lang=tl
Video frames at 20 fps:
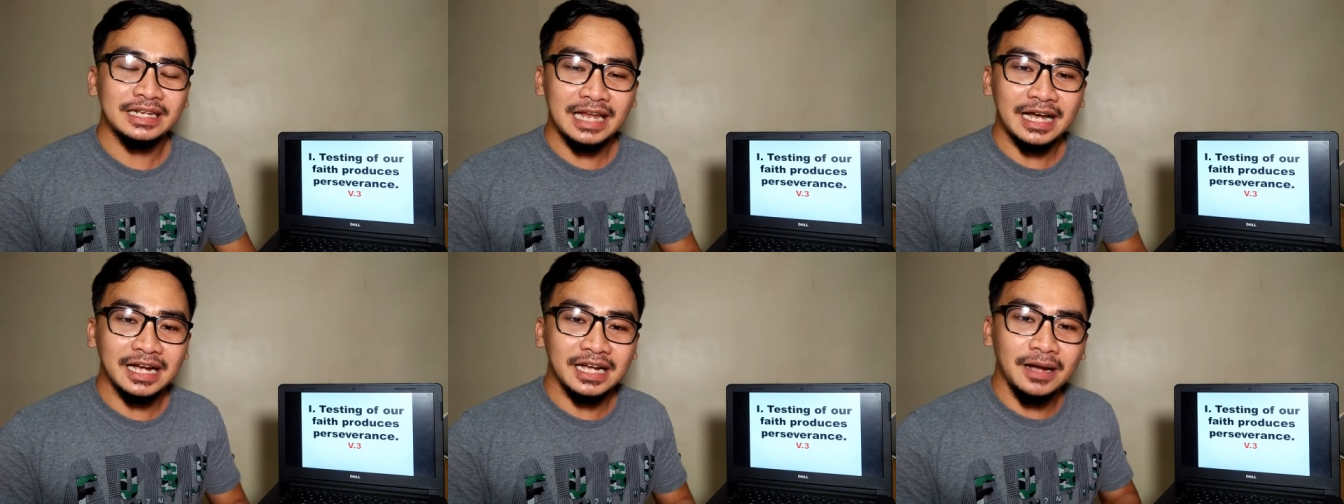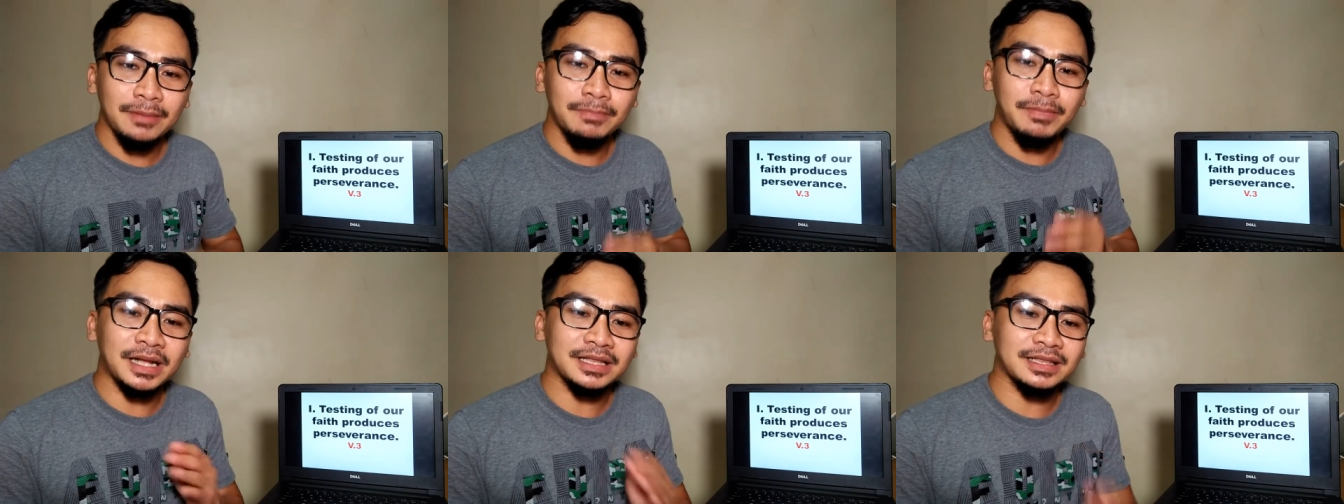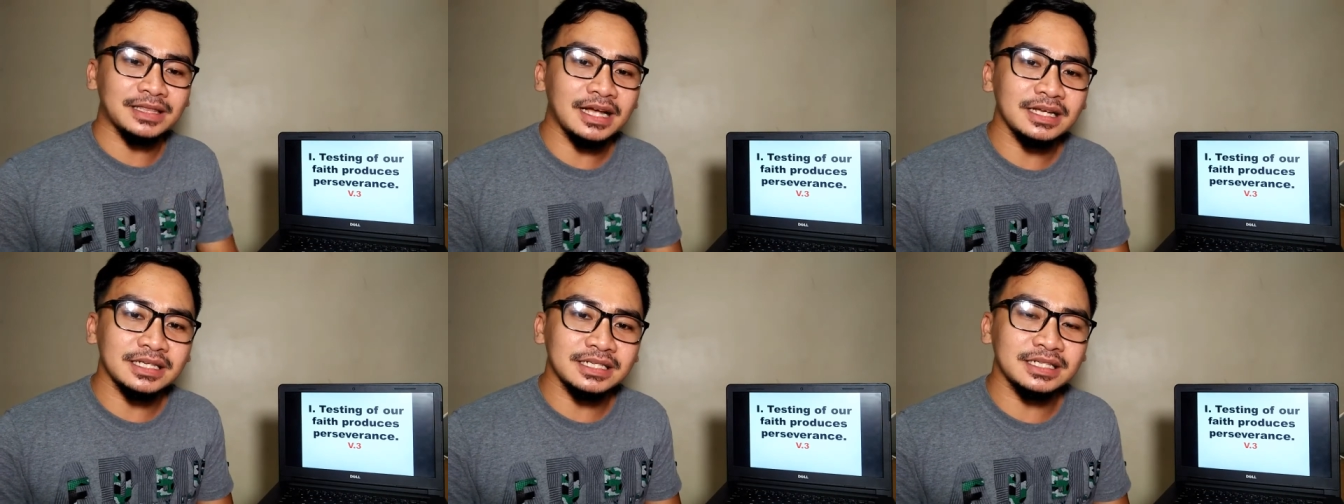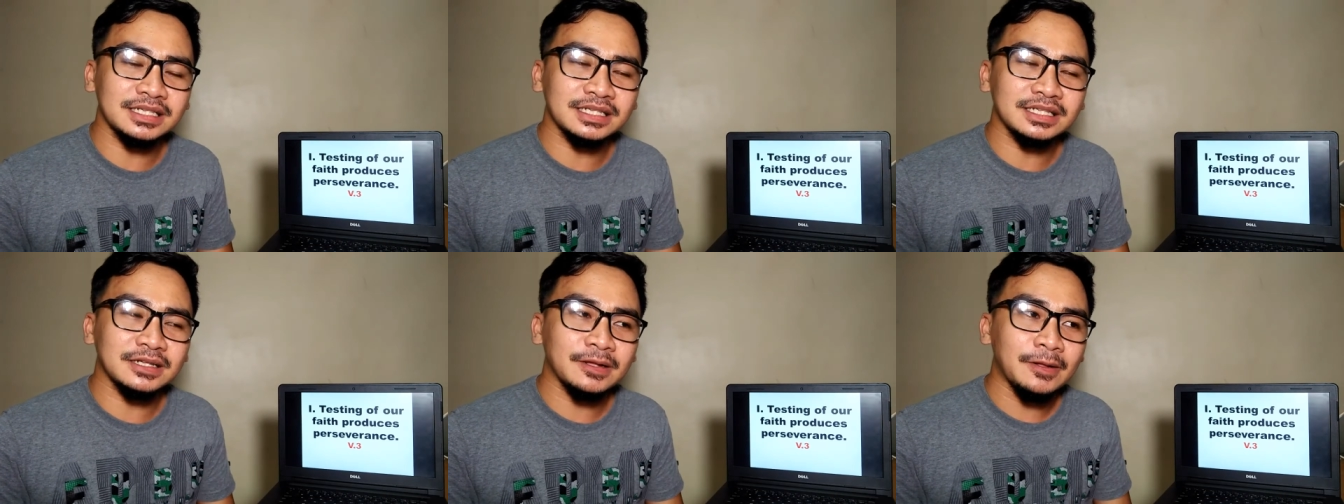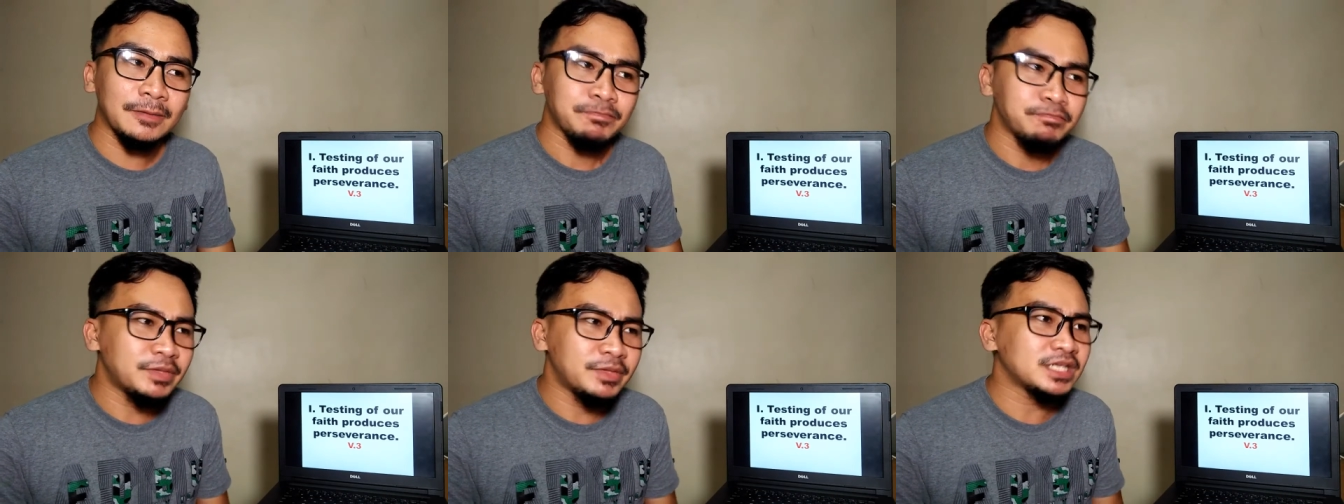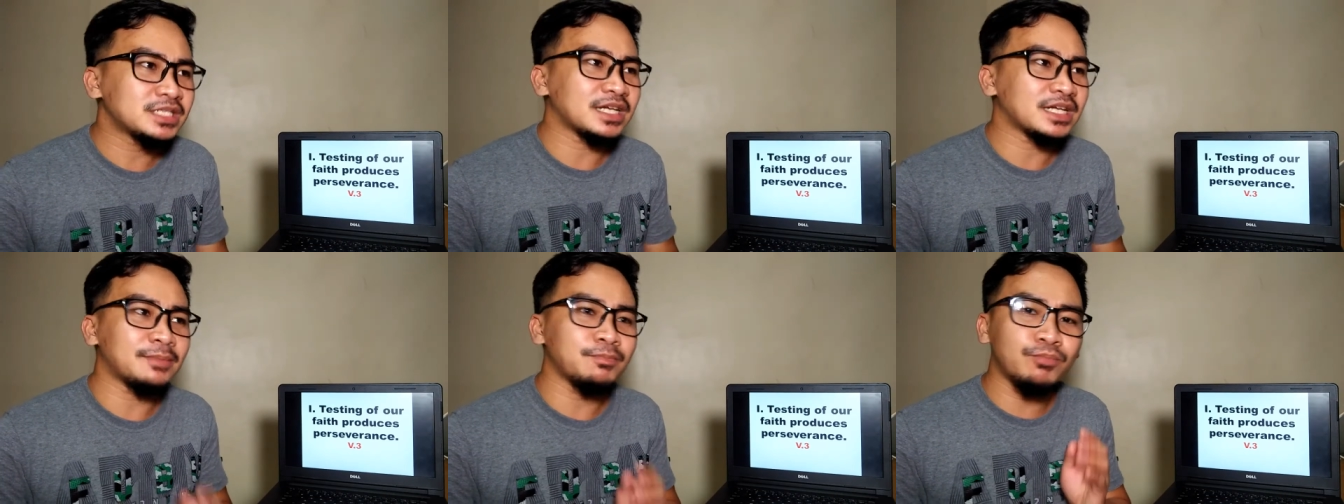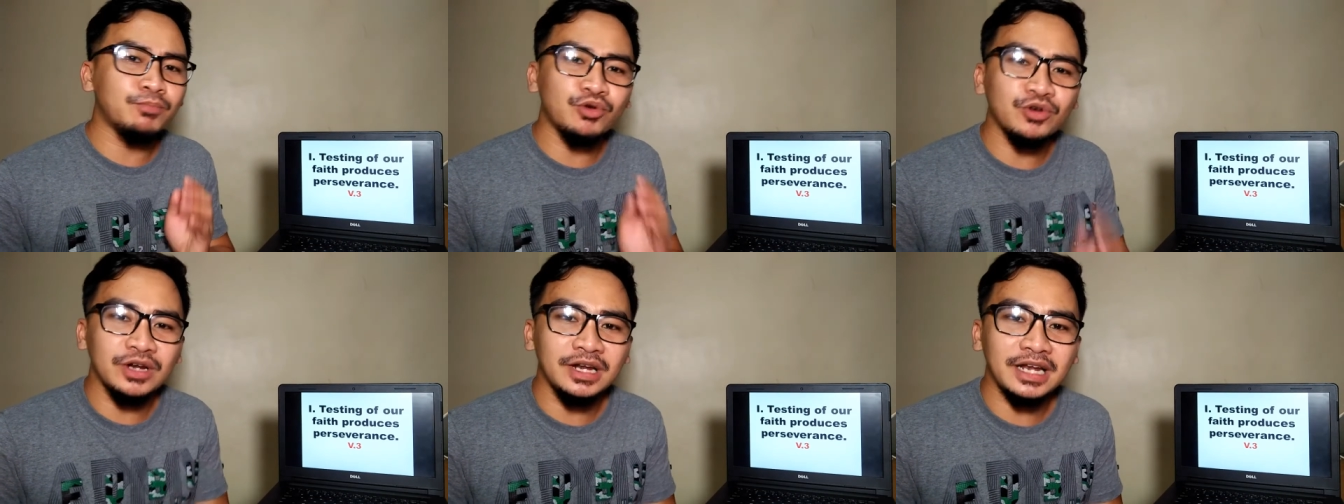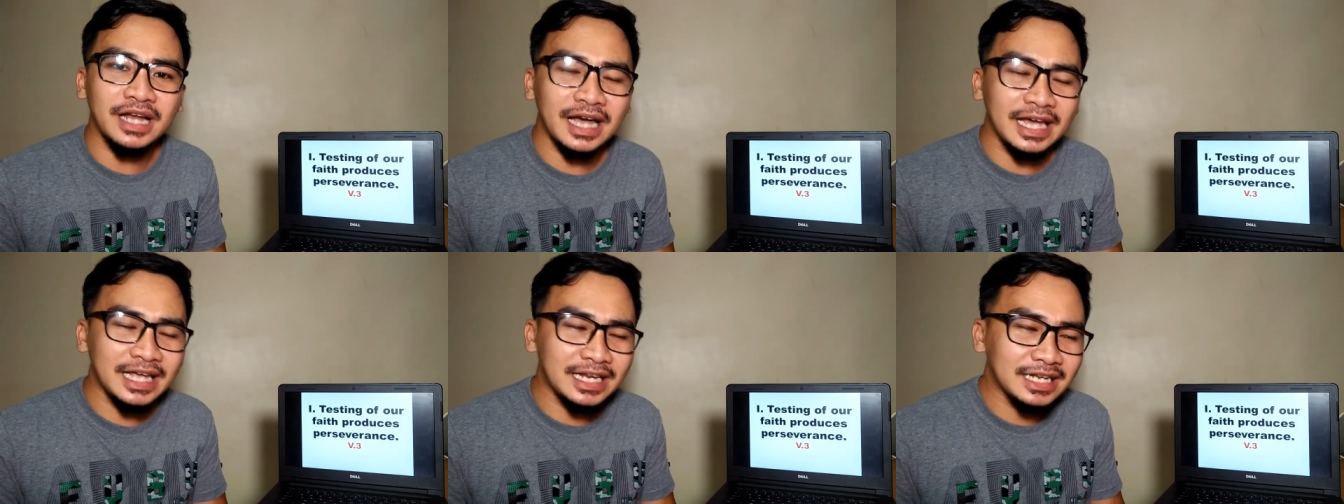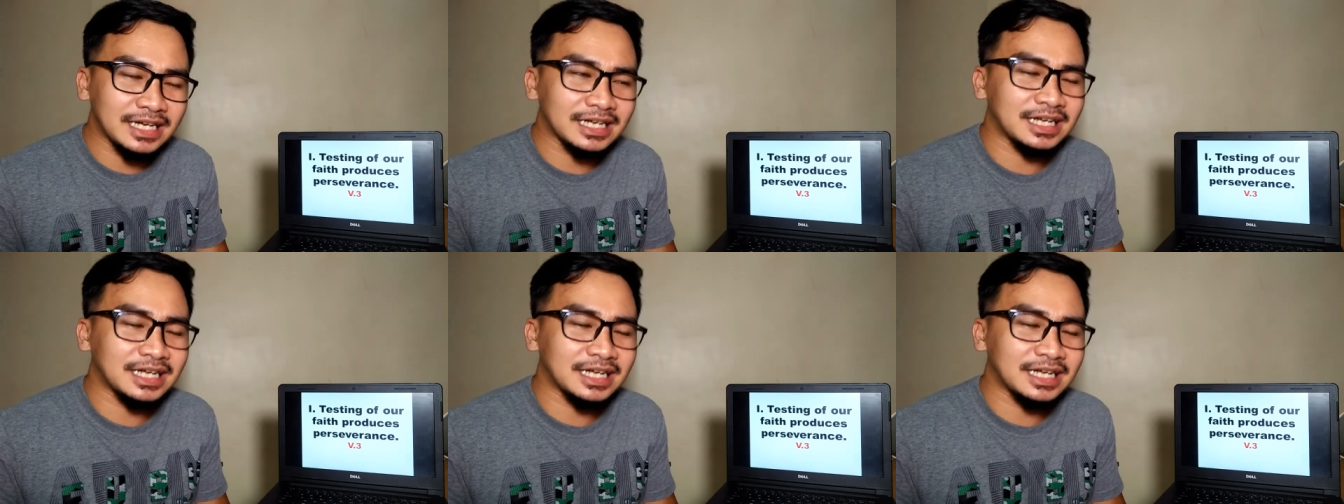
nagabatas bisan budlay